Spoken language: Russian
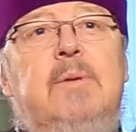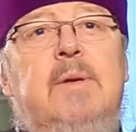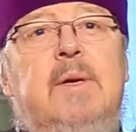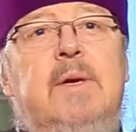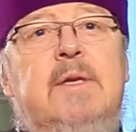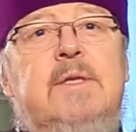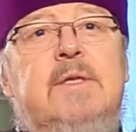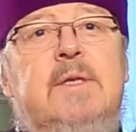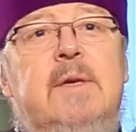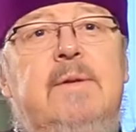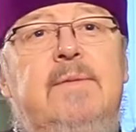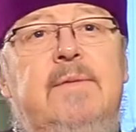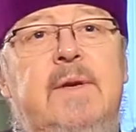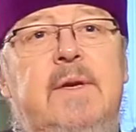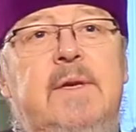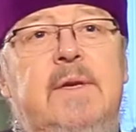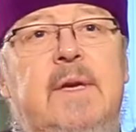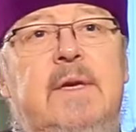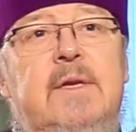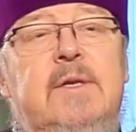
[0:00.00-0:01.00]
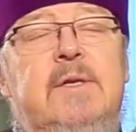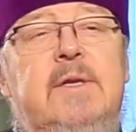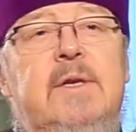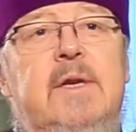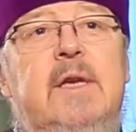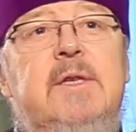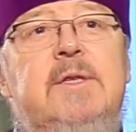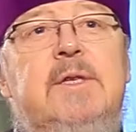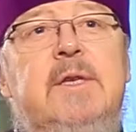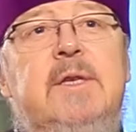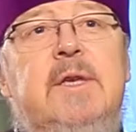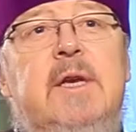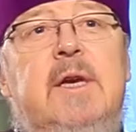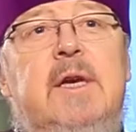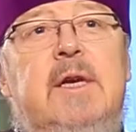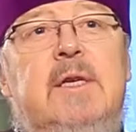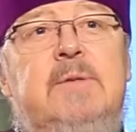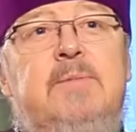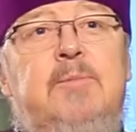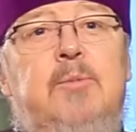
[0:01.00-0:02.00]
благословение. Сретение
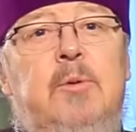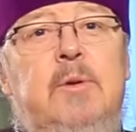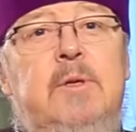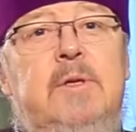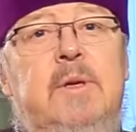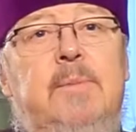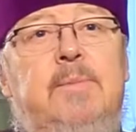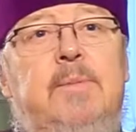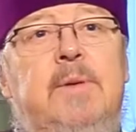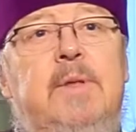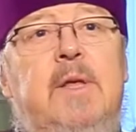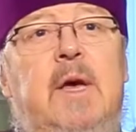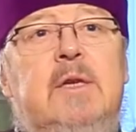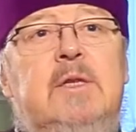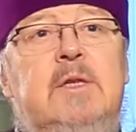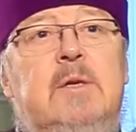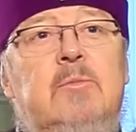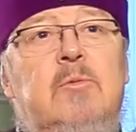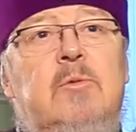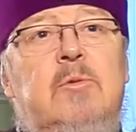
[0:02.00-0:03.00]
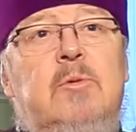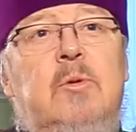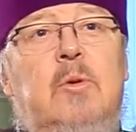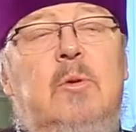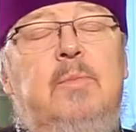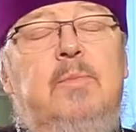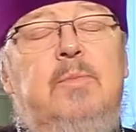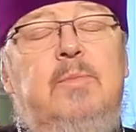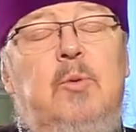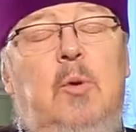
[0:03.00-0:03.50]
Господне по нашему ну,